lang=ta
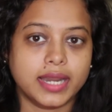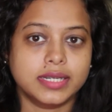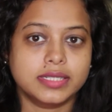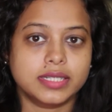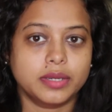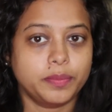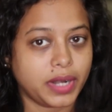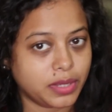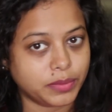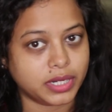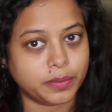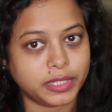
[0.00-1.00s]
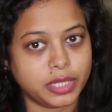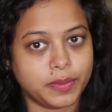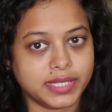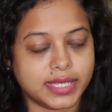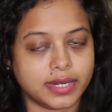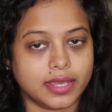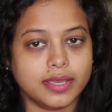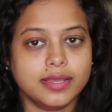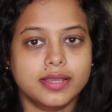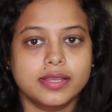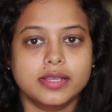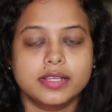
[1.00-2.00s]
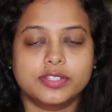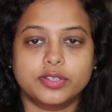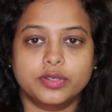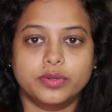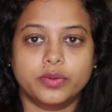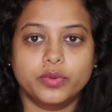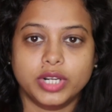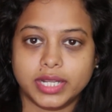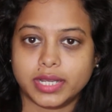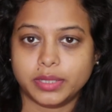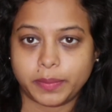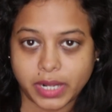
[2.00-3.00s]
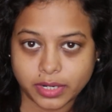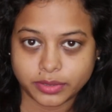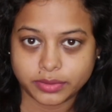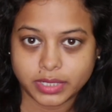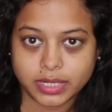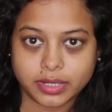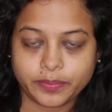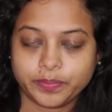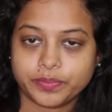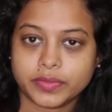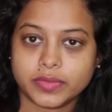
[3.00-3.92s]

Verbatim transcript: அண்ட் ப்ரைமர் பற்றி பேசியிருக்கேன் ஸோ உங்களுக்கு அதை பார்க்கணுன்னா